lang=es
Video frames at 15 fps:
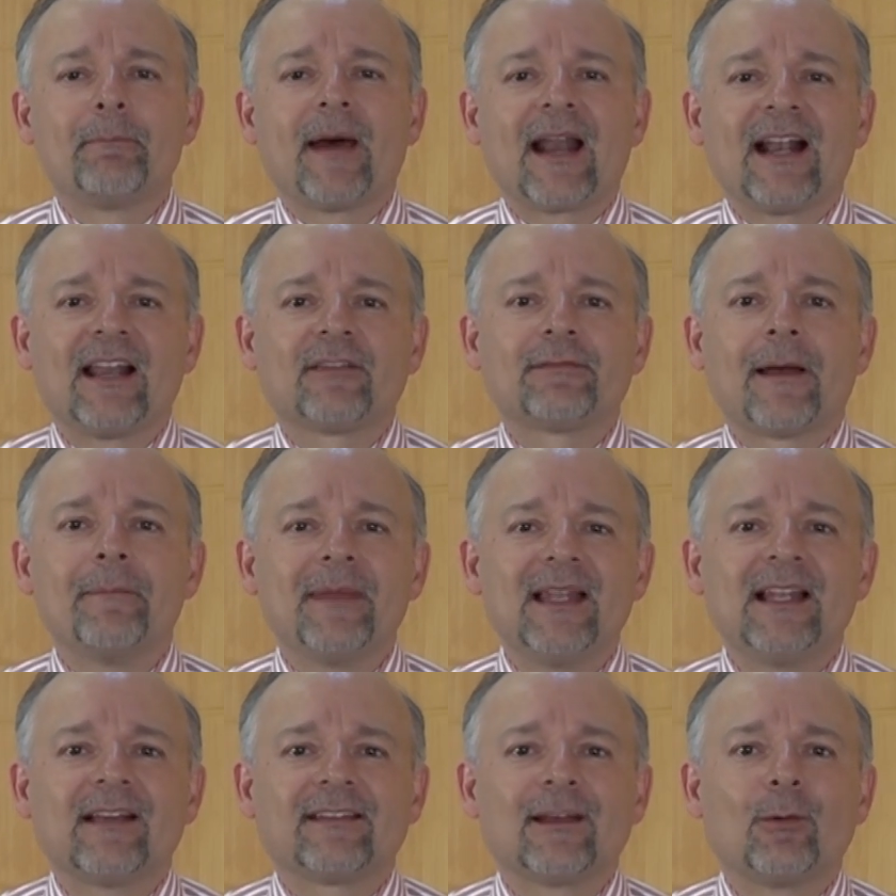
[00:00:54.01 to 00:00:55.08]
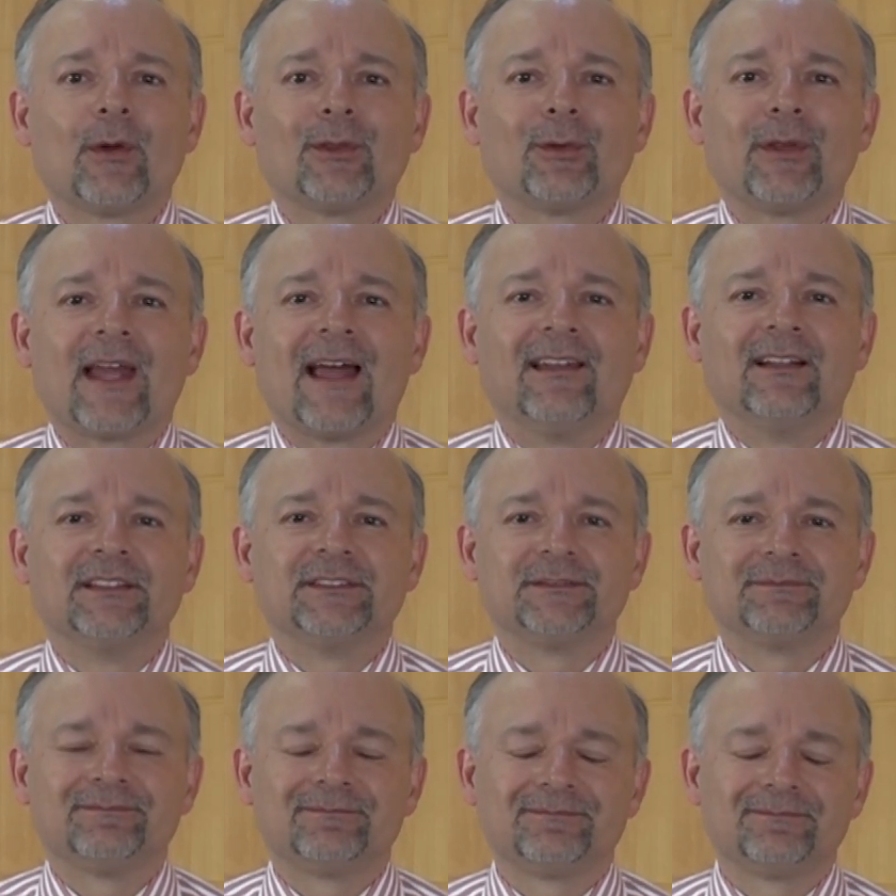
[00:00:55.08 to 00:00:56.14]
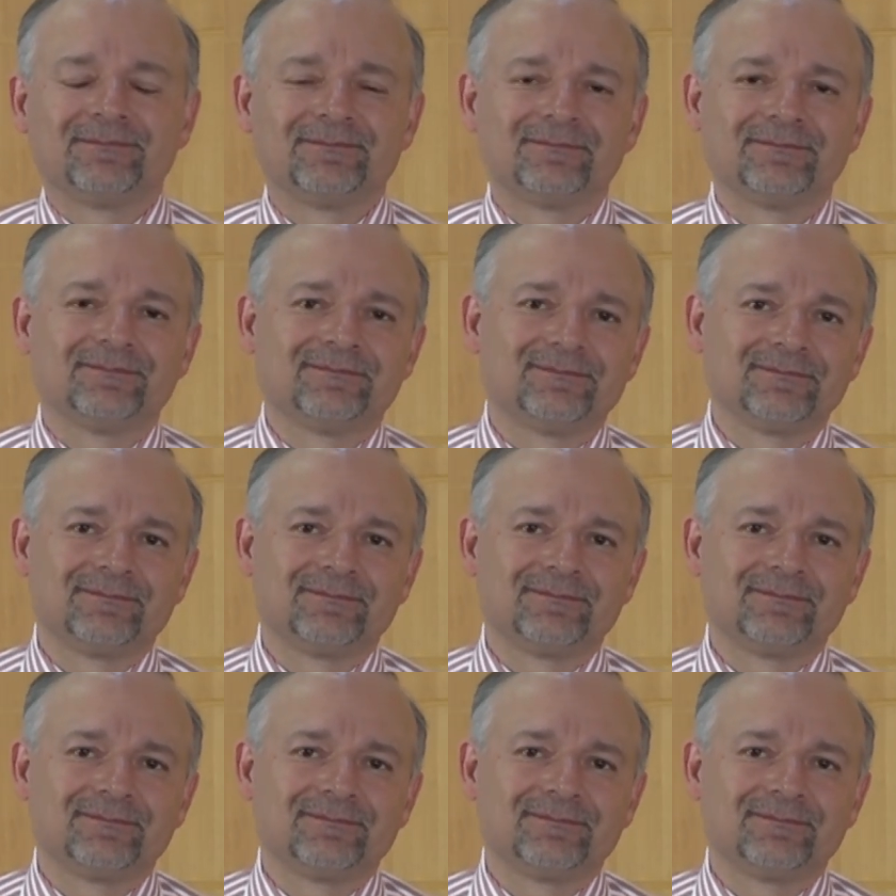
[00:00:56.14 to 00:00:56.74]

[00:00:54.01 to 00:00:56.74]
para las familias ecuatorianas.